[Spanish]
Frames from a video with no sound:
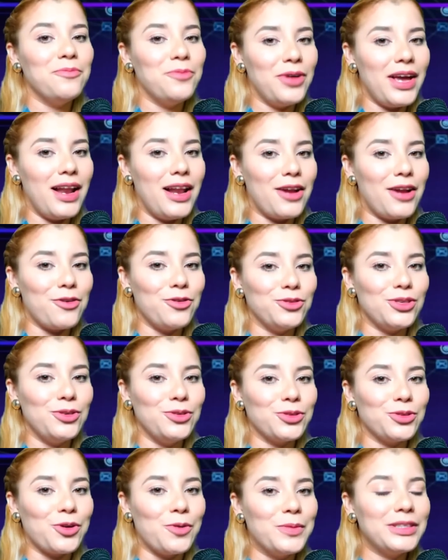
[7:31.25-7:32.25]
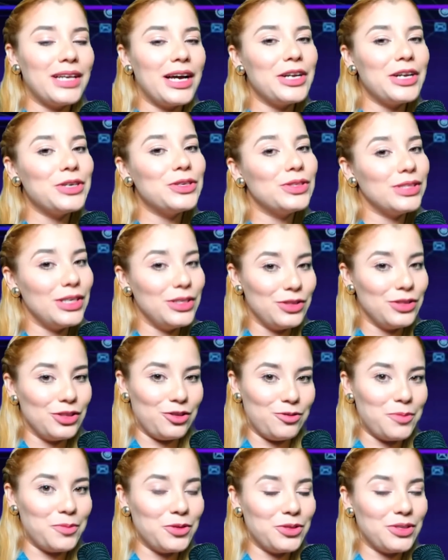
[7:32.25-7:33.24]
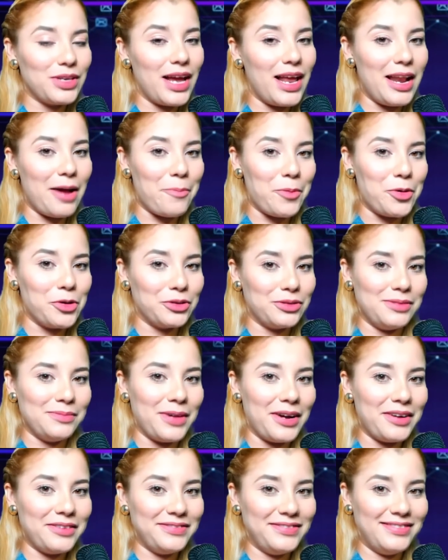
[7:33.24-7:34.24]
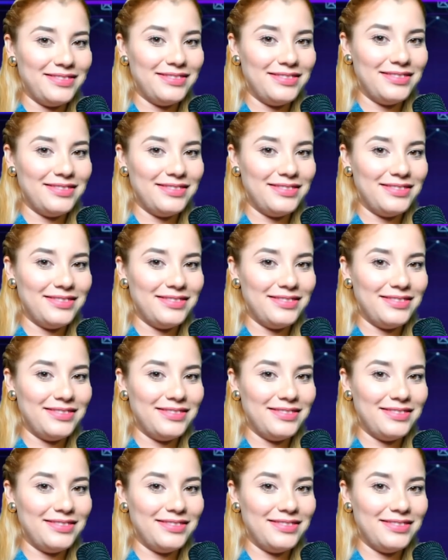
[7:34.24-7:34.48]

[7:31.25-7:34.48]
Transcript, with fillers: Voy a leerlos en los comentarios y nos vemos en la próxima.